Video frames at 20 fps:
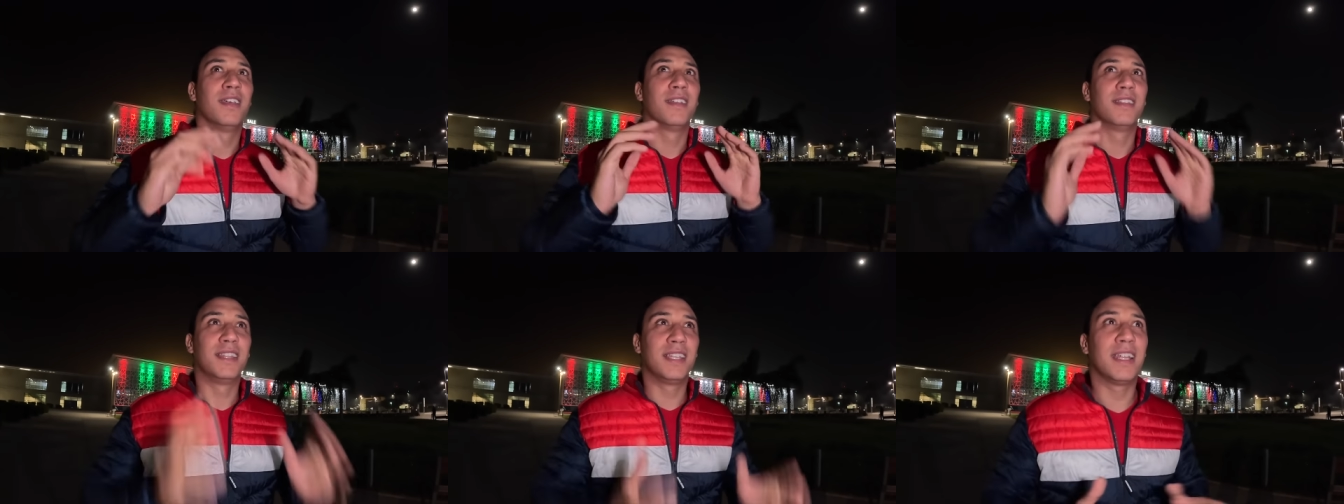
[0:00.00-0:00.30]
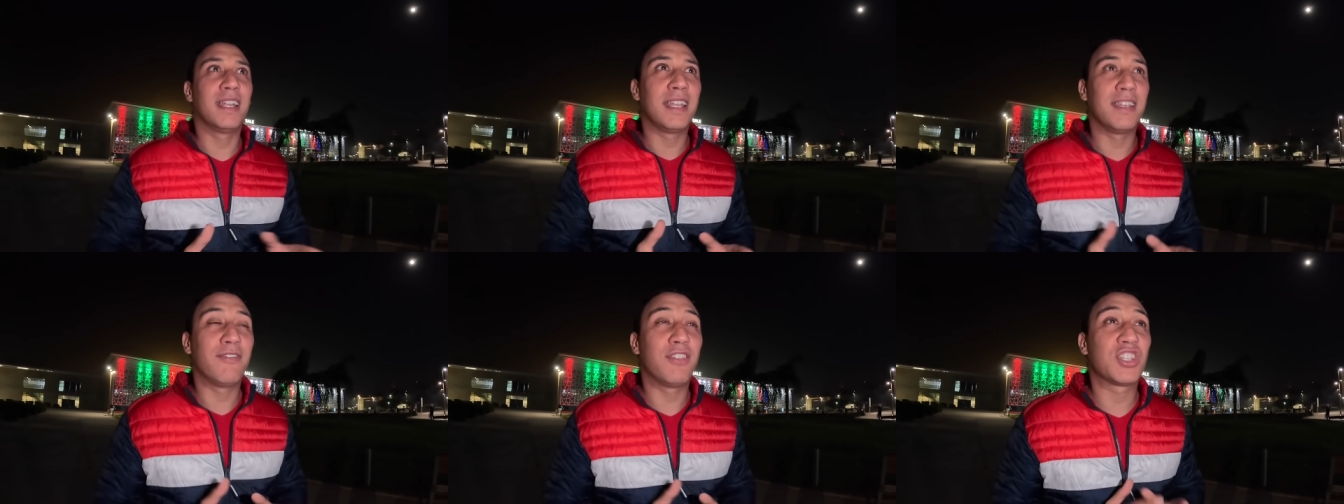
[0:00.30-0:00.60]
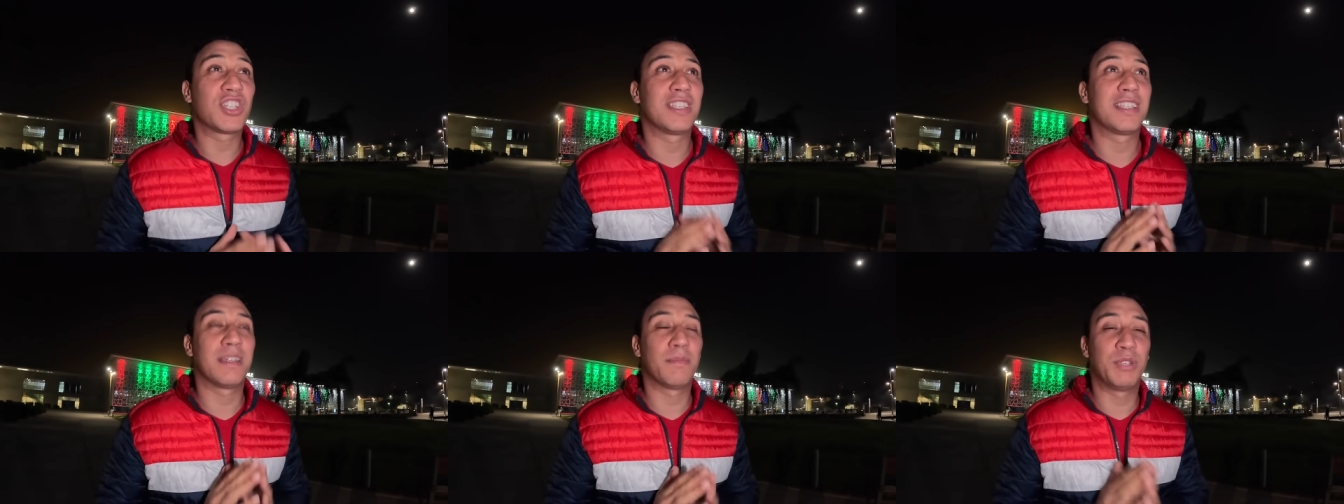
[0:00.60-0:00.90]
الدراري
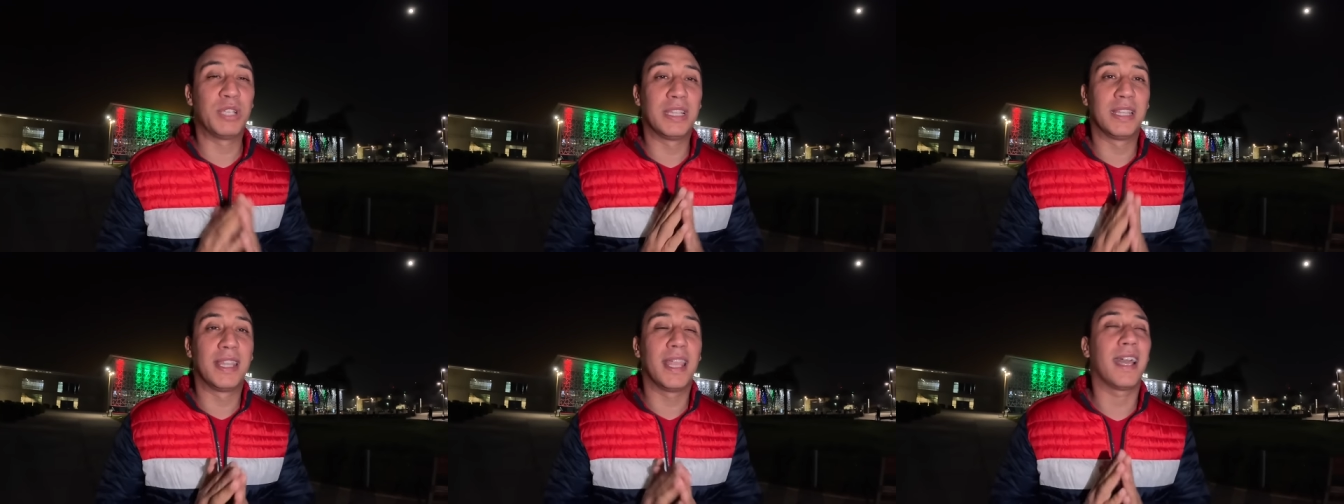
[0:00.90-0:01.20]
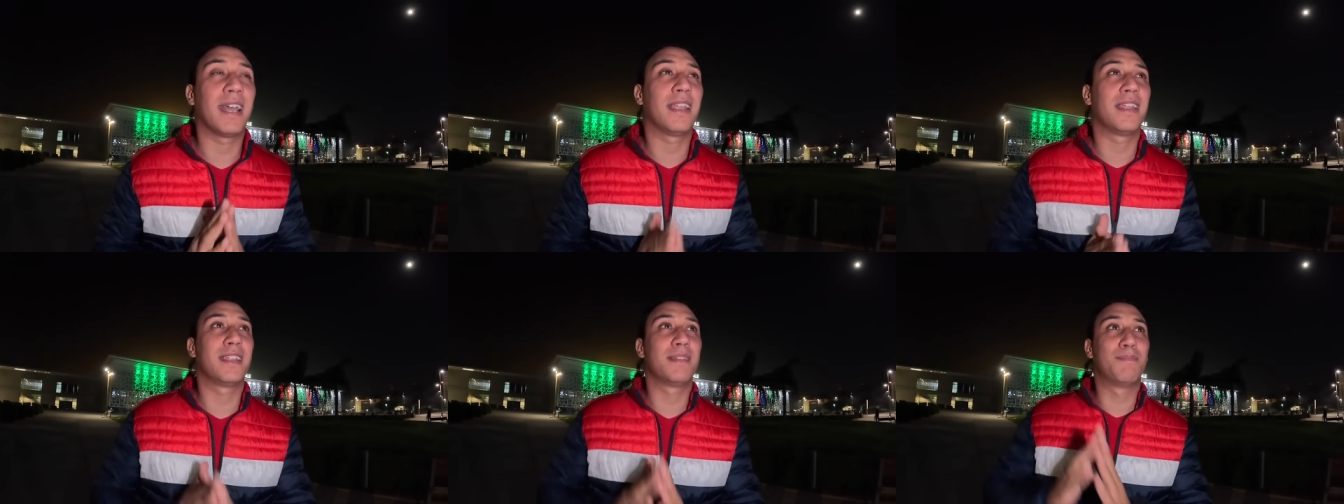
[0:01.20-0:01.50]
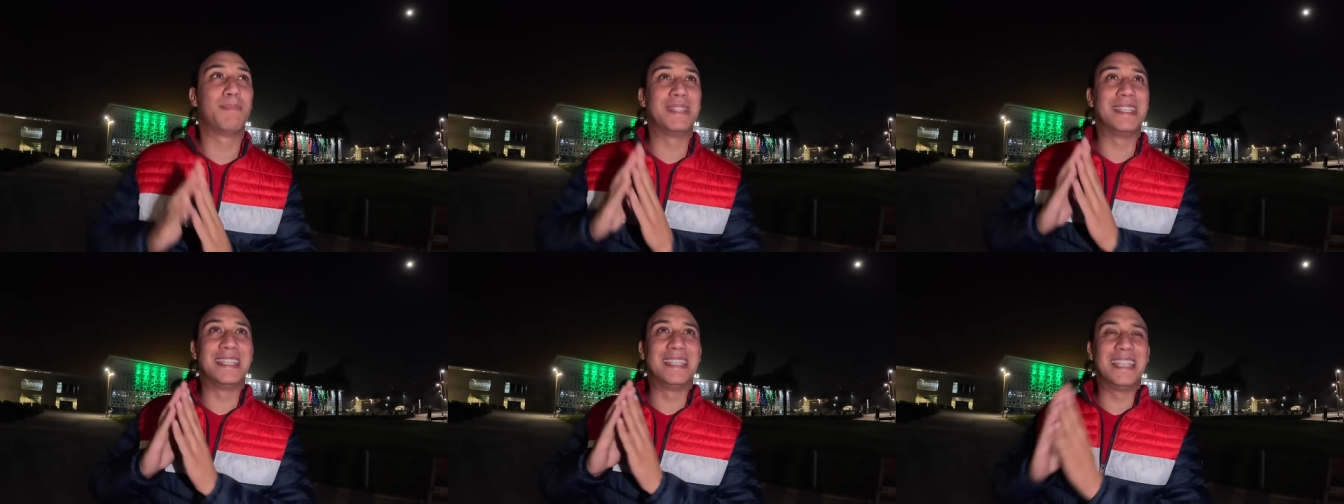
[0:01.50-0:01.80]
فاش كنت كنمشي للداخل انا
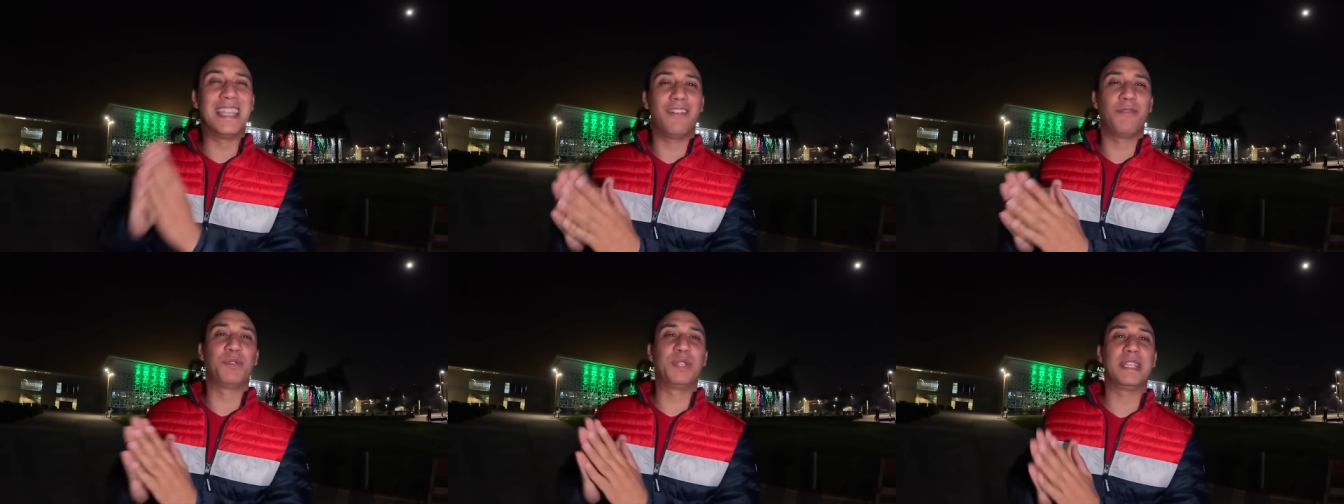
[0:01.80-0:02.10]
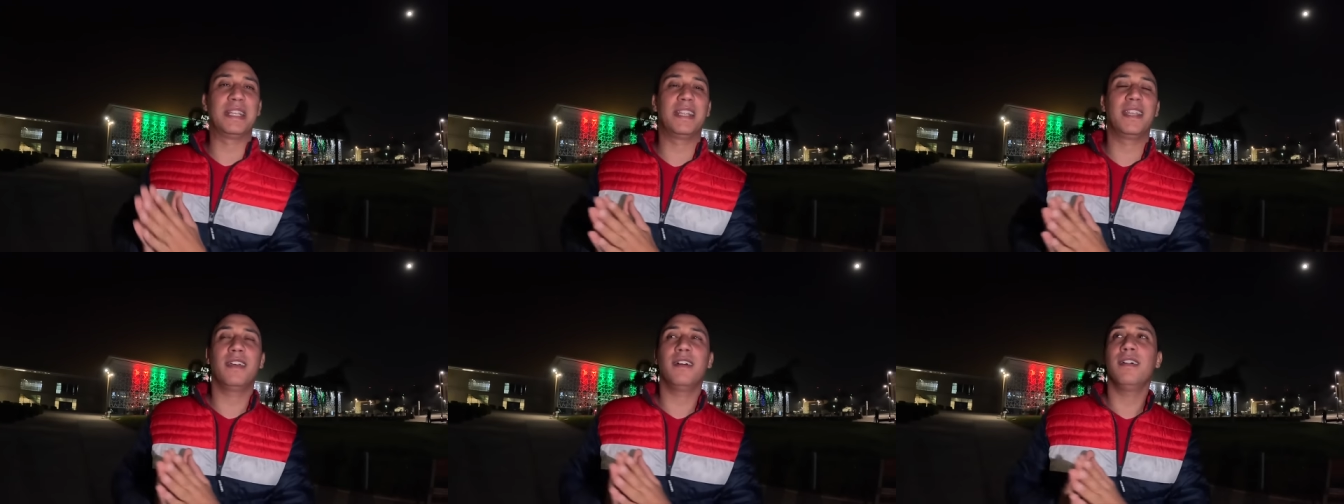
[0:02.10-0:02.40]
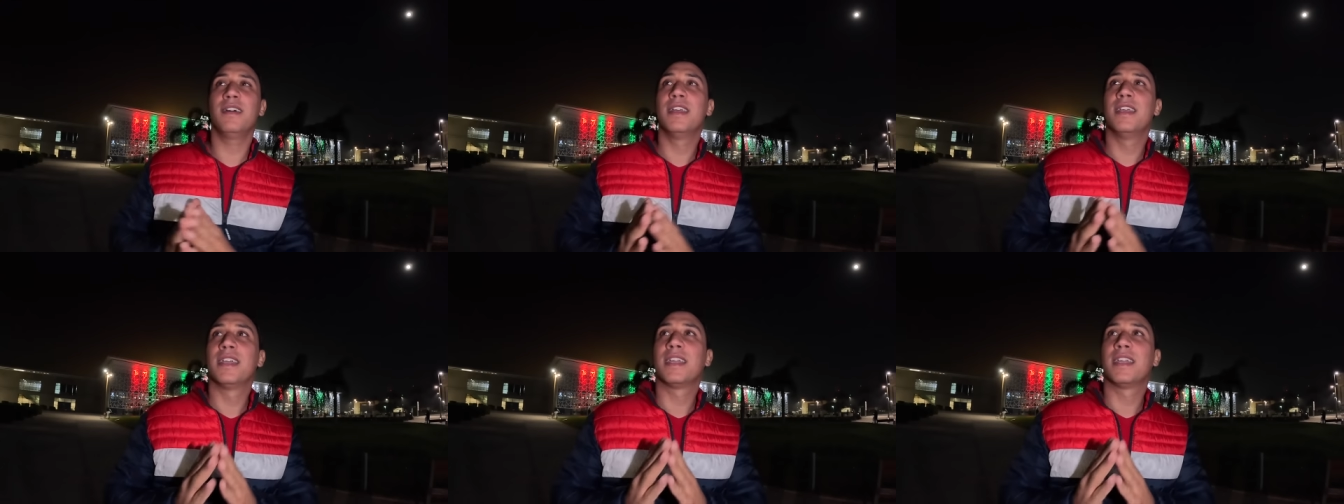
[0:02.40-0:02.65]
بزاف مشيت ليها